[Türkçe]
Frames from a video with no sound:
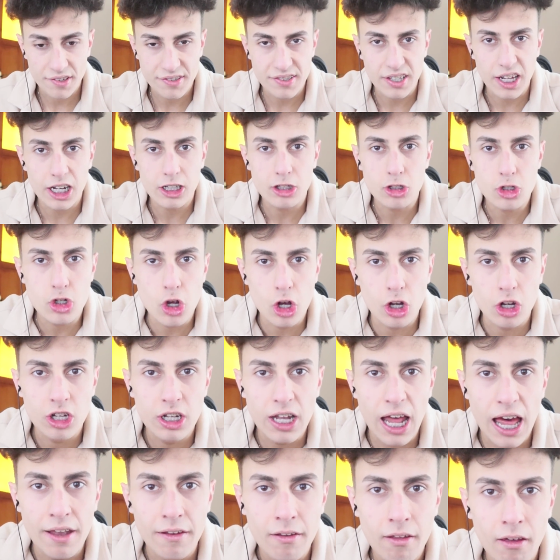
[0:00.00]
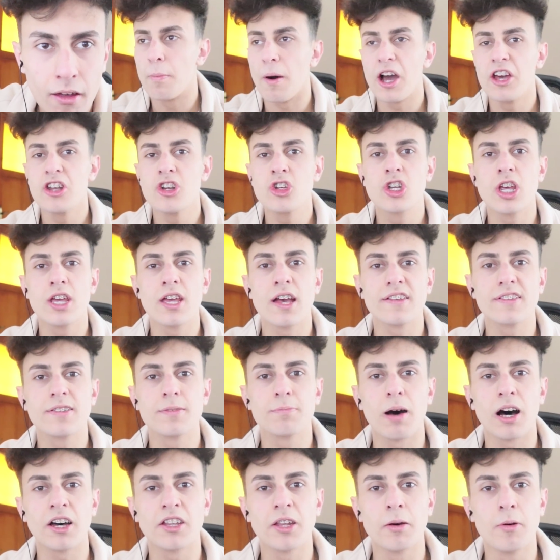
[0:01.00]
Az yaratıcı olun lan. Hep aynı şeyi
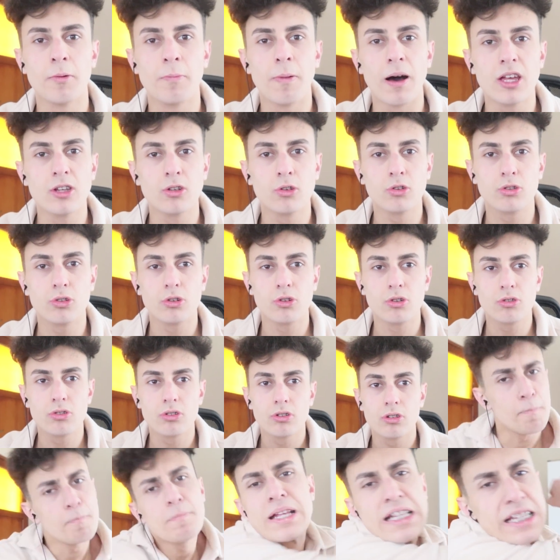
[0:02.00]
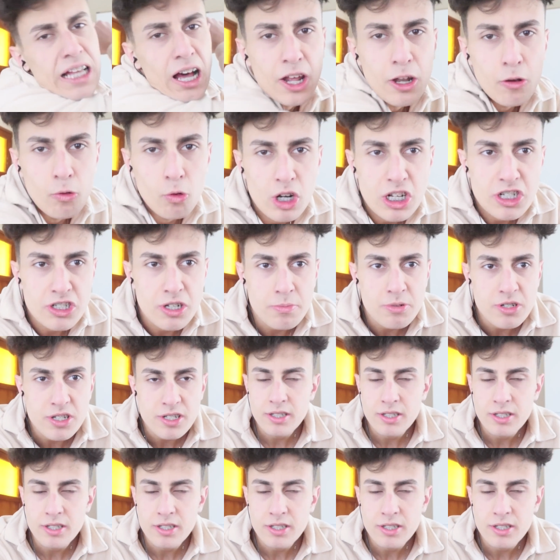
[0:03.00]
yazıp adamı bayılıyorsunuz. Bir tane vuracağım